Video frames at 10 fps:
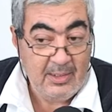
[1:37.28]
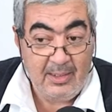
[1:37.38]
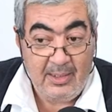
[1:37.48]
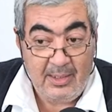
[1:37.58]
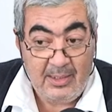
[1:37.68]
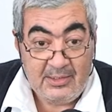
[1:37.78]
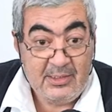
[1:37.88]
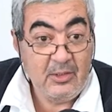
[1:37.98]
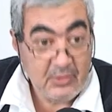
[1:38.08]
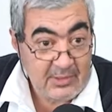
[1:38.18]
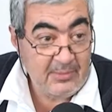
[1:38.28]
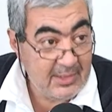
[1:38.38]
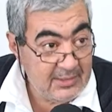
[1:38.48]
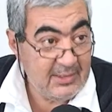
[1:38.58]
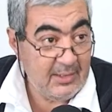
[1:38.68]
Eh, y si no, se
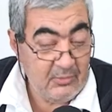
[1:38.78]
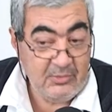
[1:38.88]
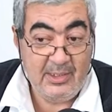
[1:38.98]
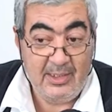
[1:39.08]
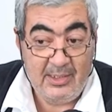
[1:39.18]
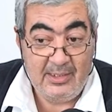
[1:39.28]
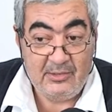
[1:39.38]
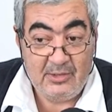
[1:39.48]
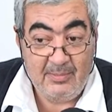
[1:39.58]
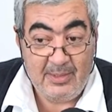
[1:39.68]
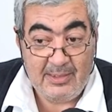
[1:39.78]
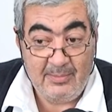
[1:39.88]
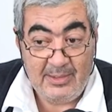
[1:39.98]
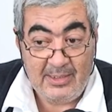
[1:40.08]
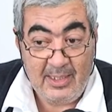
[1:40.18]
viene y se denuncia en la dirección
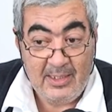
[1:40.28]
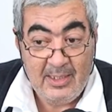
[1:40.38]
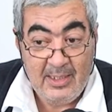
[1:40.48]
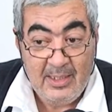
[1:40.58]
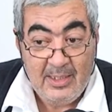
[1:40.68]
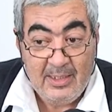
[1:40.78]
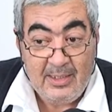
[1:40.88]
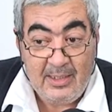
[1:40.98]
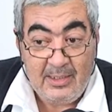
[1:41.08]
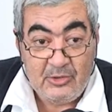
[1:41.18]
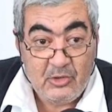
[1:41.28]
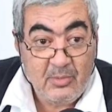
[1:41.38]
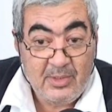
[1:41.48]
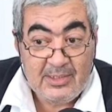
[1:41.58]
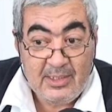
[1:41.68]
departamental. Eh, yo
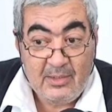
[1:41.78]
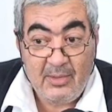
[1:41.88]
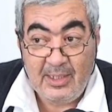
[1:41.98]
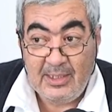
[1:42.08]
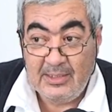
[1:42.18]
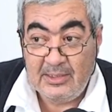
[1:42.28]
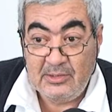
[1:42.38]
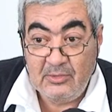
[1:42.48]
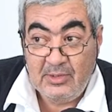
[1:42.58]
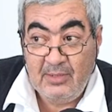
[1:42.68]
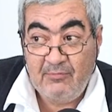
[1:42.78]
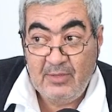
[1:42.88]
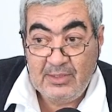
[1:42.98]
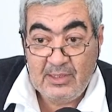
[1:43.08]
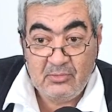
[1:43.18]
como a veces le digo a la gente, si usted
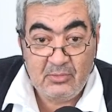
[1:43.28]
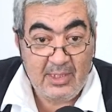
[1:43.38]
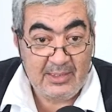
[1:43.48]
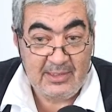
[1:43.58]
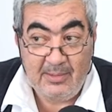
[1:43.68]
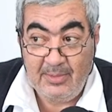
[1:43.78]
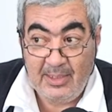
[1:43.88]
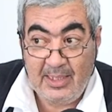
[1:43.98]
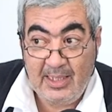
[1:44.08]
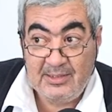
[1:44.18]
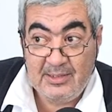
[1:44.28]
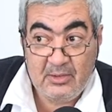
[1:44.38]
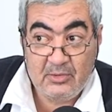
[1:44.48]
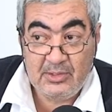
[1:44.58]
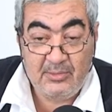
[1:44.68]
enfrente a su casa ve que hay
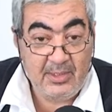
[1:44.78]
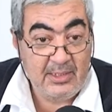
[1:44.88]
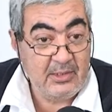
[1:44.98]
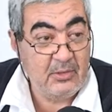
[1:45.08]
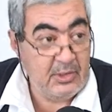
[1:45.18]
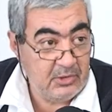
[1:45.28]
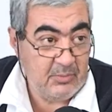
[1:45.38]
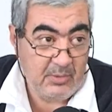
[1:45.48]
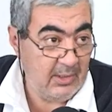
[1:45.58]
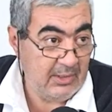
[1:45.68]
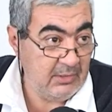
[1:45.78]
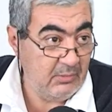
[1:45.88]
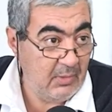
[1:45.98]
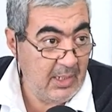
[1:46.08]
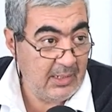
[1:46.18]
cinco o seis viejitos, eso es probable que sea
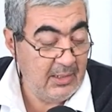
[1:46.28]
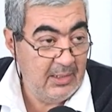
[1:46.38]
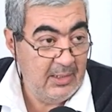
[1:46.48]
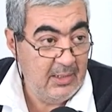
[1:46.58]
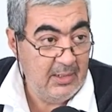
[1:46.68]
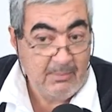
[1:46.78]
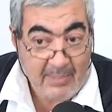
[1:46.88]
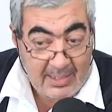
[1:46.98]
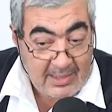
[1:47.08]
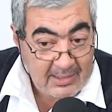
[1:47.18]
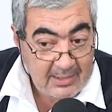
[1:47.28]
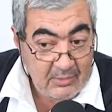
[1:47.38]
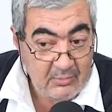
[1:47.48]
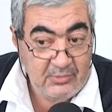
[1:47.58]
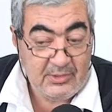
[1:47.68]
un hogar. Vengan y
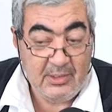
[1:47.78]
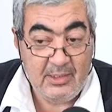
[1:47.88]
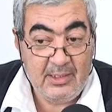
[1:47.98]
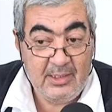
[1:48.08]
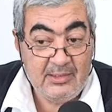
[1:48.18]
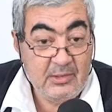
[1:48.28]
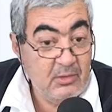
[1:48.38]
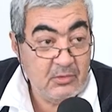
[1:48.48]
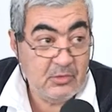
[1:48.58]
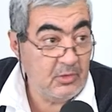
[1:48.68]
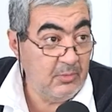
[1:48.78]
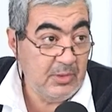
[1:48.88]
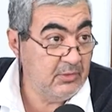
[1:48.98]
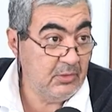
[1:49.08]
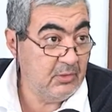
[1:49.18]
denuncien. Eh, si no, nosotros como
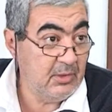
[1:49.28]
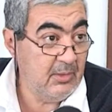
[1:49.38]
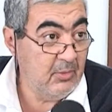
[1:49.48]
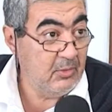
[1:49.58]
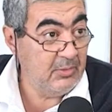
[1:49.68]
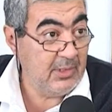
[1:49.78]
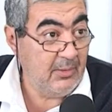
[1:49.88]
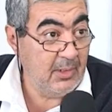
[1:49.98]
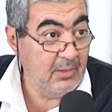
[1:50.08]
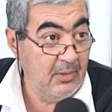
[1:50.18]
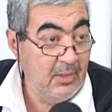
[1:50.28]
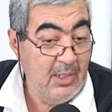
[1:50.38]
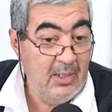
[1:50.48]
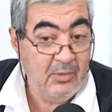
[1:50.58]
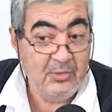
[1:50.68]
dirección no tenemos cómo saberlo.
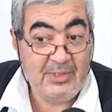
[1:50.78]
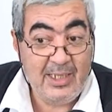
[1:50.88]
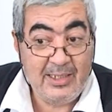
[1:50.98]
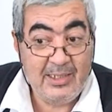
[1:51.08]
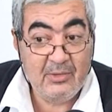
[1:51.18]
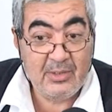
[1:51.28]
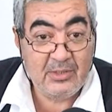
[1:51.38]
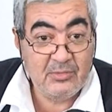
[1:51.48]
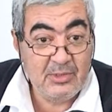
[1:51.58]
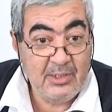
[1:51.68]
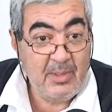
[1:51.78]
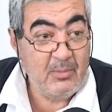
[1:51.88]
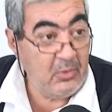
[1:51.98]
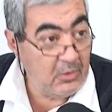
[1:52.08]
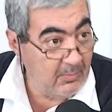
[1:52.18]
O sea, creo que es un tema
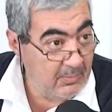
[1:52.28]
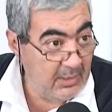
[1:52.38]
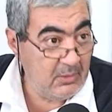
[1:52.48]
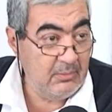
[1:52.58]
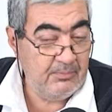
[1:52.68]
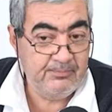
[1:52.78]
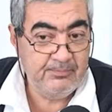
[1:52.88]
muy complejo,